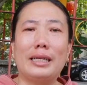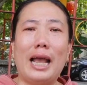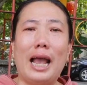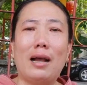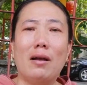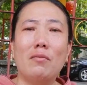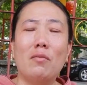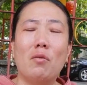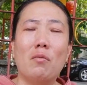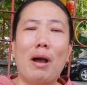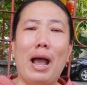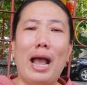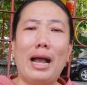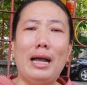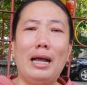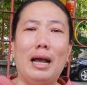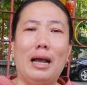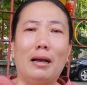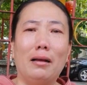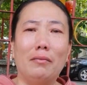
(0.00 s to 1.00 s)
cha con buôn bán
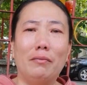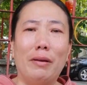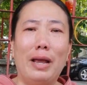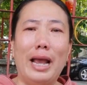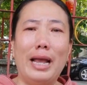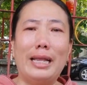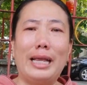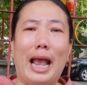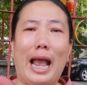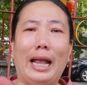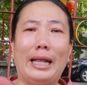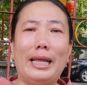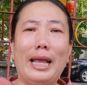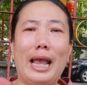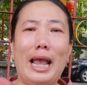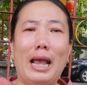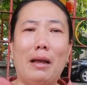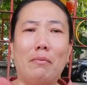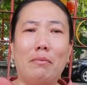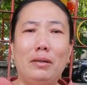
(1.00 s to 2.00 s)
à mẹ nhà với
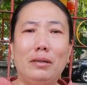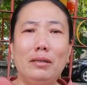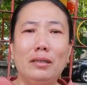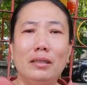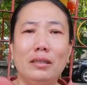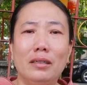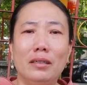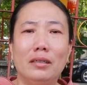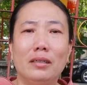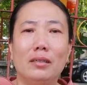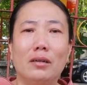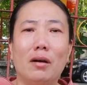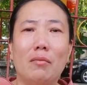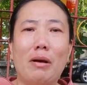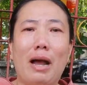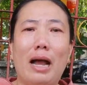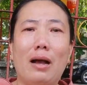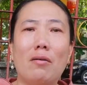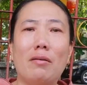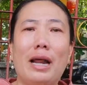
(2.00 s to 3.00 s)
em con
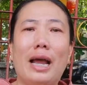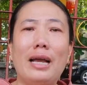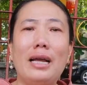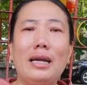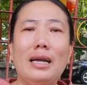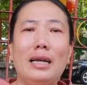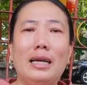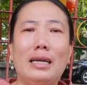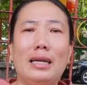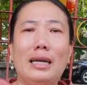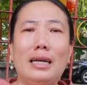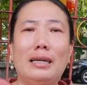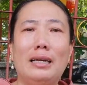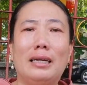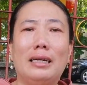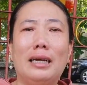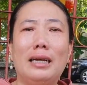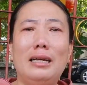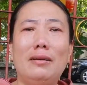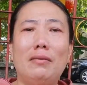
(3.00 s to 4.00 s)
ma con thấy cái
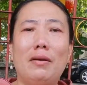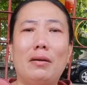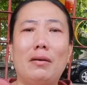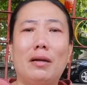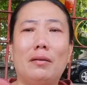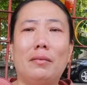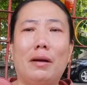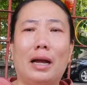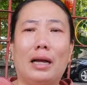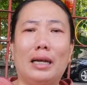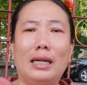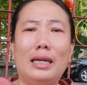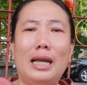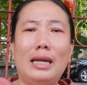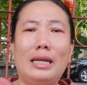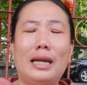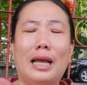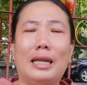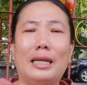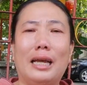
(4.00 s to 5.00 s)
cái cái phim mà cái
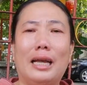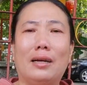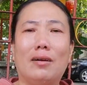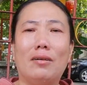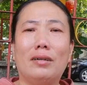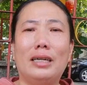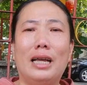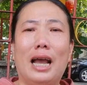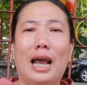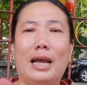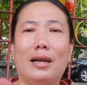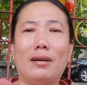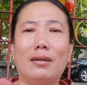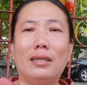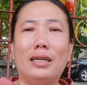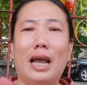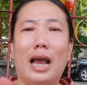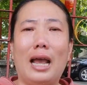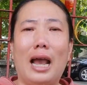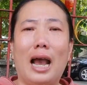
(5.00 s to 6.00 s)
nít này về con về
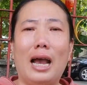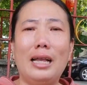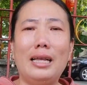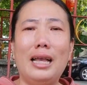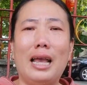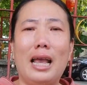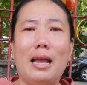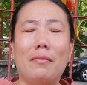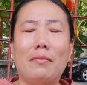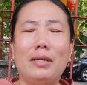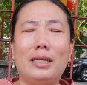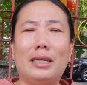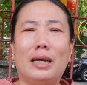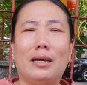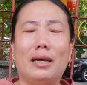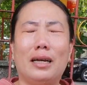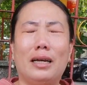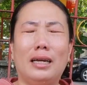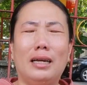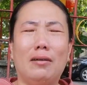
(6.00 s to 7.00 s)
con về ở với em
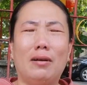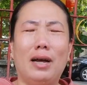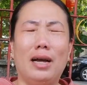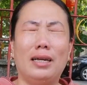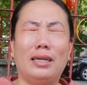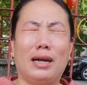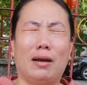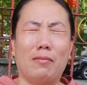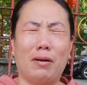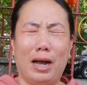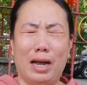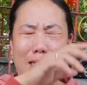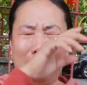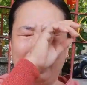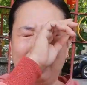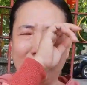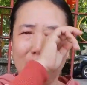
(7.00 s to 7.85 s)
cho heo ơi công ơi